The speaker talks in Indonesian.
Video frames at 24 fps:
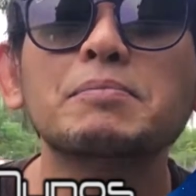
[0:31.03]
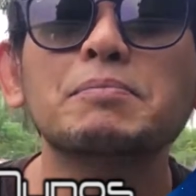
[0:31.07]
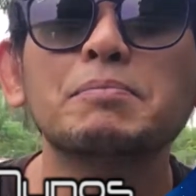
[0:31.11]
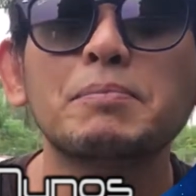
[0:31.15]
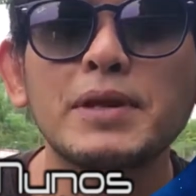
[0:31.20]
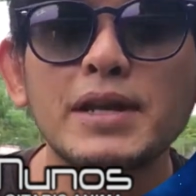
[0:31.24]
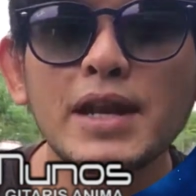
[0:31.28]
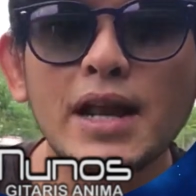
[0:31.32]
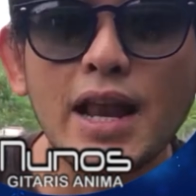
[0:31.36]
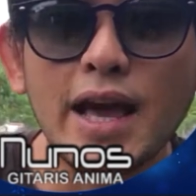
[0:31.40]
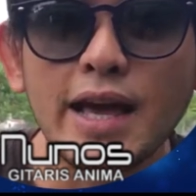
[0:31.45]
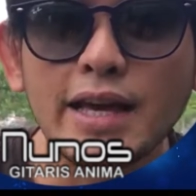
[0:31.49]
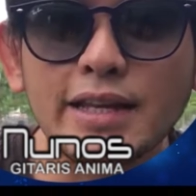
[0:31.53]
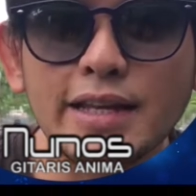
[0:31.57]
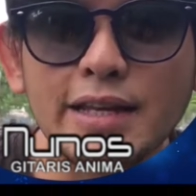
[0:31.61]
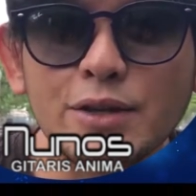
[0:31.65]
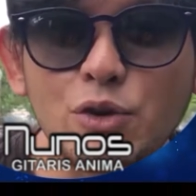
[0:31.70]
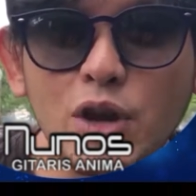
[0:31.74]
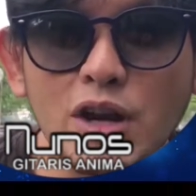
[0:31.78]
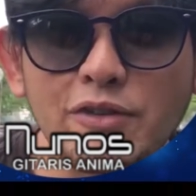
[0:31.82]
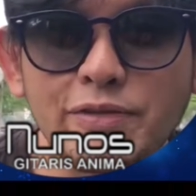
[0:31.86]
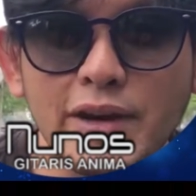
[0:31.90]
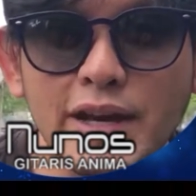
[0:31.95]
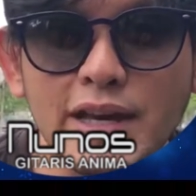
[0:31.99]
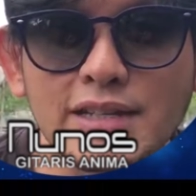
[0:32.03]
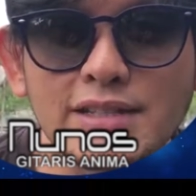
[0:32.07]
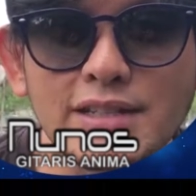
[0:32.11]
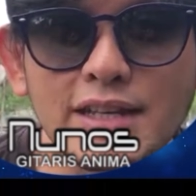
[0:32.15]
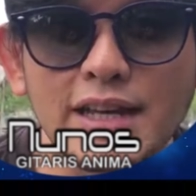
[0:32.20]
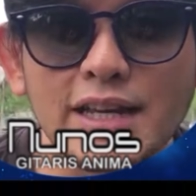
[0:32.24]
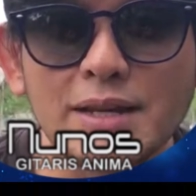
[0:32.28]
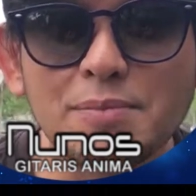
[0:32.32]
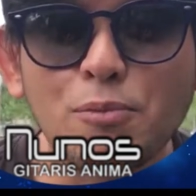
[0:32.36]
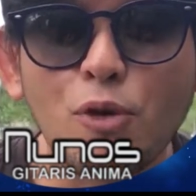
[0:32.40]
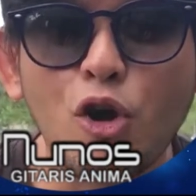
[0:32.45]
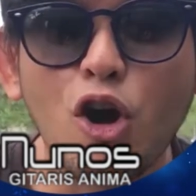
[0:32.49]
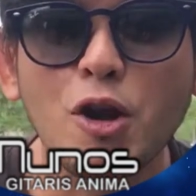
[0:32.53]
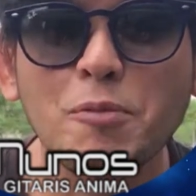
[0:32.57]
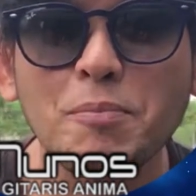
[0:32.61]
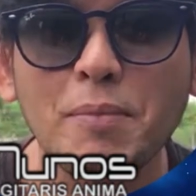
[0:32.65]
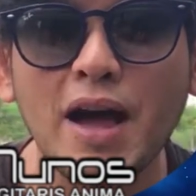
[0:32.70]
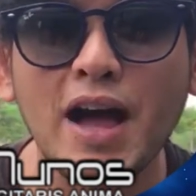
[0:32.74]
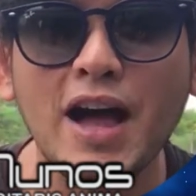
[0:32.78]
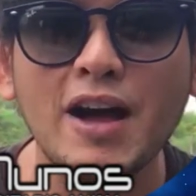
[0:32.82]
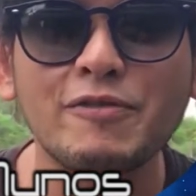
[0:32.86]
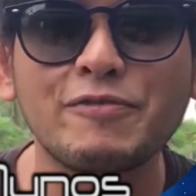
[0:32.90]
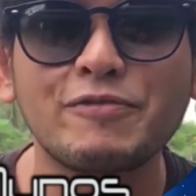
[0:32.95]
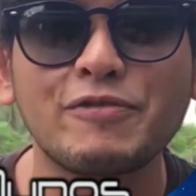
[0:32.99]
Minal aidin wal faidin, mohon
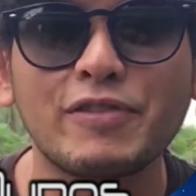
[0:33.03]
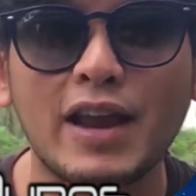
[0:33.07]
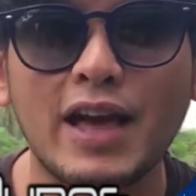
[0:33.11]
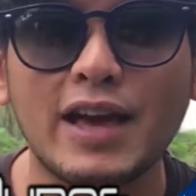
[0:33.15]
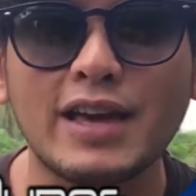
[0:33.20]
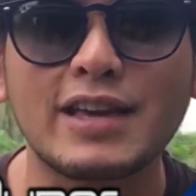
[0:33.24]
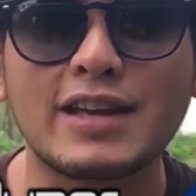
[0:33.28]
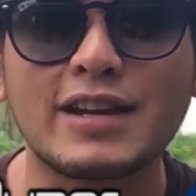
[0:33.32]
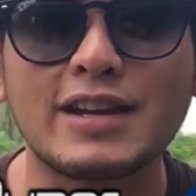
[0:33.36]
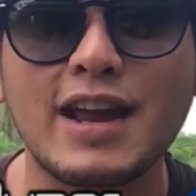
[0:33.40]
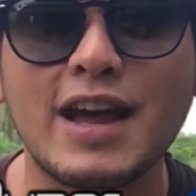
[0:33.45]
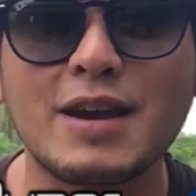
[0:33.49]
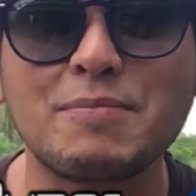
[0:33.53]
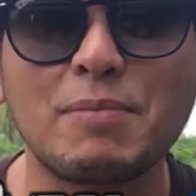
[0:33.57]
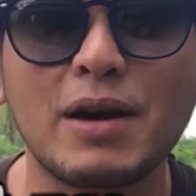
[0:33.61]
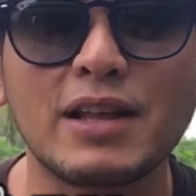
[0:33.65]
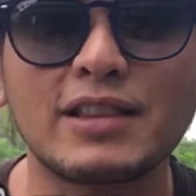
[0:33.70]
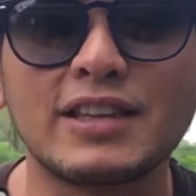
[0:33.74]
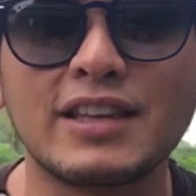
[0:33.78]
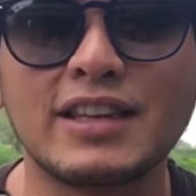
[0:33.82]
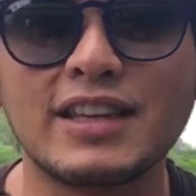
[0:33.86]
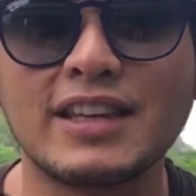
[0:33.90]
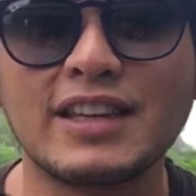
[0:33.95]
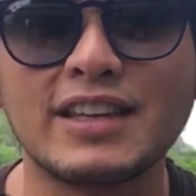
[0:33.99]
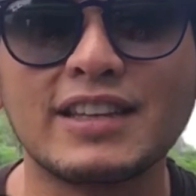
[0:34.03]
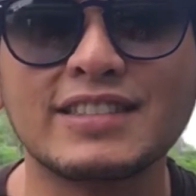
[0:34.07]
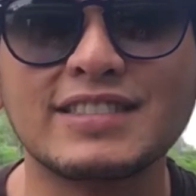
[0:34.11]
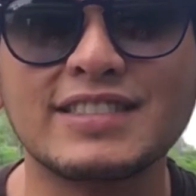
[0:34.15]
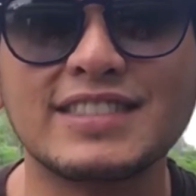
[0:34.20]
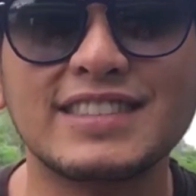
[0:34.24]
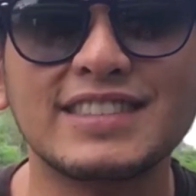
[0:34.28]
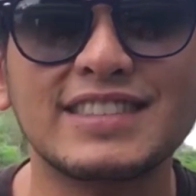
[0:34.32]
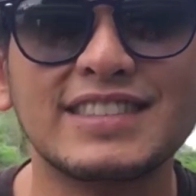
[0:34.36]
maaf lahir dan batin.